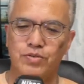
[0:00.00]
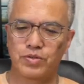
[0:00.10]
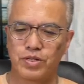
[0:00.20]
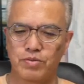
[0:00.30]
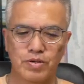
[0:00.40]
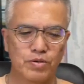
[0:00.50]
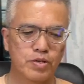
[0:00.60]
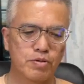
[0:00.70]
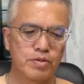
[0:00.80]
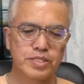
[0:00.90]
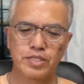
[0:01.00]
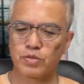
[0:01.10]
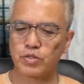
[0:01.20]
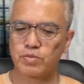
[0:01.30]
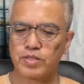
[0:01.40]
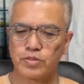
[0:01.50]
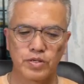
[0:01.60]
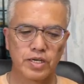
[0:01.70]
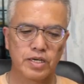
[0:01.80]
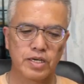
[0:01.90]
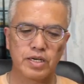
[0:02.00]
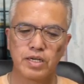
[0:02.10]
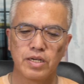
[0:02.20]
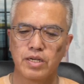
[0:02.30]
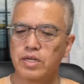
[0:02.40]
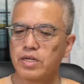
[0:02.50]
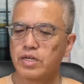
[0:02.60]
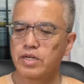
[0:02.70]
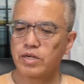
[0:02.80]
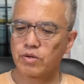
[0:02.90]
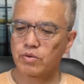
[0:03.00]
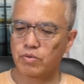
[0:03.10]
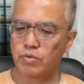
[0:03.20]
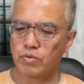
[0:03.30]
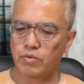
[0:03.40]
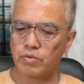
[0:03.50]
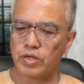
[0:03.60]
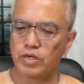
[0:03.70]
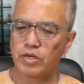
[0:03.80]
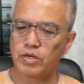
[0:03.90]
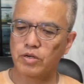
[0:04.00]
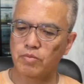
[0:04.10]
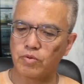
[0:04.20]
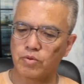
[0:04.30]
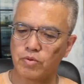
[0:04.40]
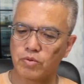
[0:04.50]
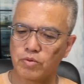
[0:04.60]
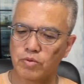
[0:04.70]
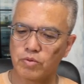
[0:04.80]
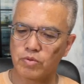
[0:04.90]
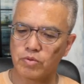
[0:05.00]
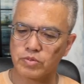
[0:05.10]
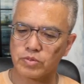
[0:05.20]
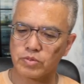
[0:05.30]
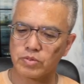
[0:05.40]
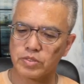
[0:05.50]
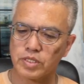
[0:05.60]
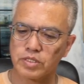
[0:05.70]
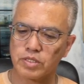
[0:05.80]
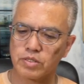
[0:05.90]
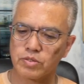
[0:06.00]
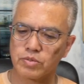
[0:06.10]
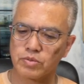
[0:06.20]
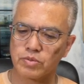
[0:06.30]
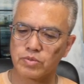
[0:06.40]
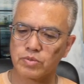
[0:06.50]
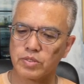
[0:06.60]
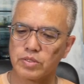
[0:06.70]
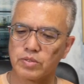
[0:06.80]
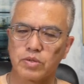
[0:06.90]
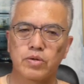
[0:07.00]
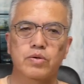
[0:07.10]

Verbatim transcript: フィルムらしい音しますよね。これも高速シャッターっていうとどうなんだろう。